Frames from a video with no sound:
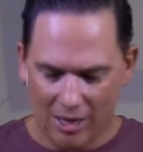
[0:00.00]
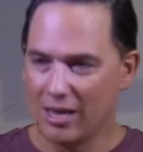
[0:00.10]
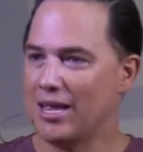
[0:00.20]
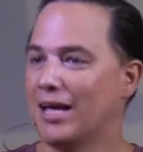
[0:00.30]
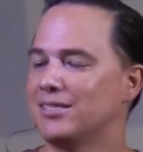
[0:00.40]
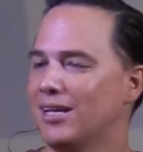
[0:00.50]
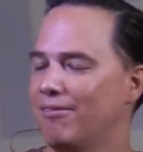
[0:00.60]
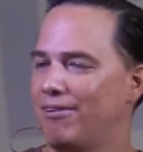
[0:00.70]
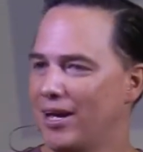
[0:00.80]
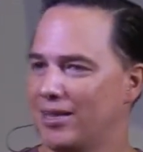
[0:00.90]
y
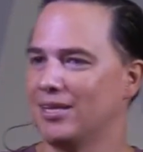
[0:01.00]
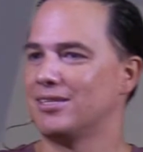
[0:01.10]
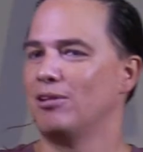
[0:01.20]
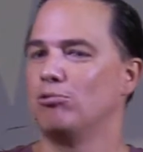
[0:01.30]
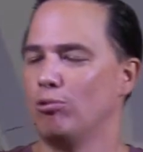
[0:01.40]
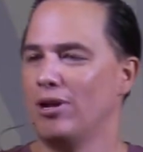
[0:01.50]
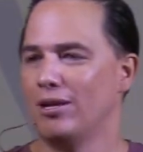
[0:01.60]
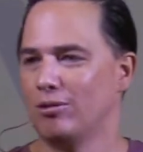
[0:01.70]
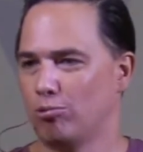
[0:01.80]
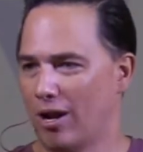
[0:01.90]
hasta, fíjate, hasta en
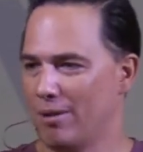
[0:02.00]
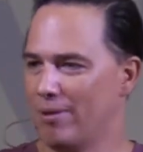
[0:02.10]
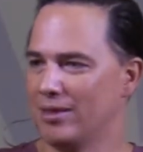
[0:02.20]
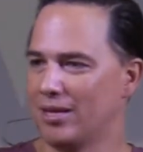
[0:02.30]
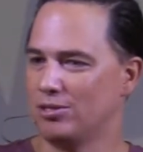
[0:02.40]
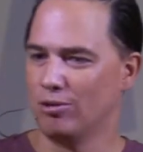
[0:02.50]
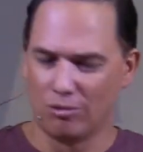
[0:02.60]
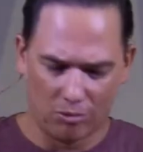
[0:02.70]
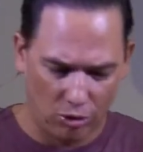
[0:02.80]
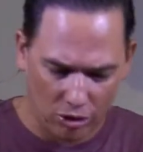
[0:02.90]
tu,
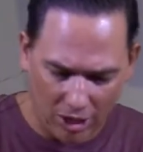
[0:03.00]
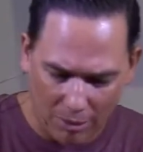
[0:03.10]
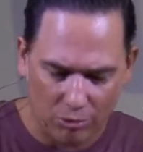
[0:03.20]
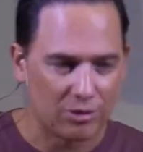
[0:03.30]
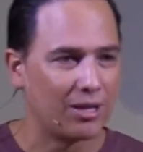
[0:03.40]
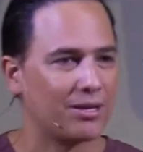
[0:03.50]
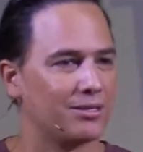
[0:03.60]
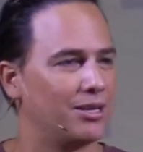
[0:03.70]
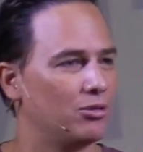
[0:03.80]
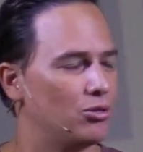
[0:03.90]
alimentación. No tenemos estas
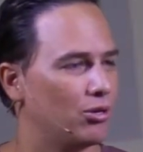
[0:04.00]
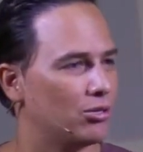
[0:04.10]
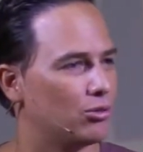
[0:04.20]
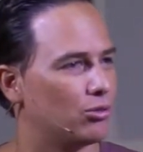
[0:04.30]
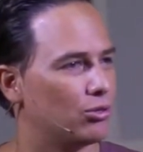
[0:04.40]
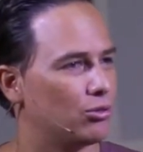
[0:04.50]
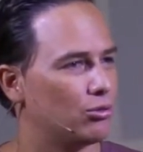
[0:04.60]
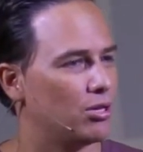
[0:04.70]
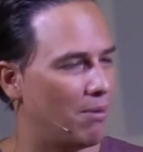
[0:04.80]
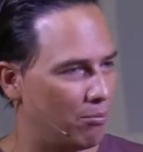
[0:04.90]
restricciones
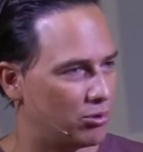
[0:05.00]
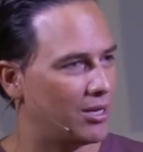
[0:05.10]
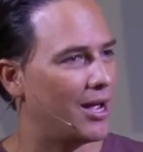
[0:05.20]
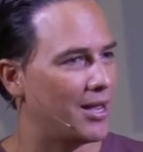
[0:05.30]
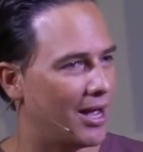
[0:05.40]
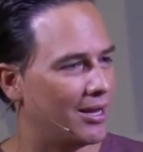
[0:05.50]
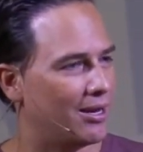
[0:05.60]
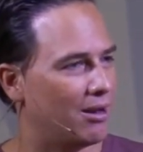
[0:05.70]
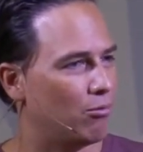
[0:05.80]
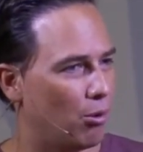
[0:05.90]
nosotros y vamos a ir allá.
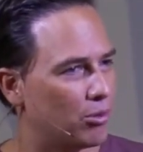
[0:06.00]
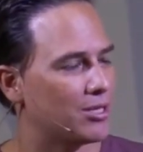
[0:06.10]
En el Nuevo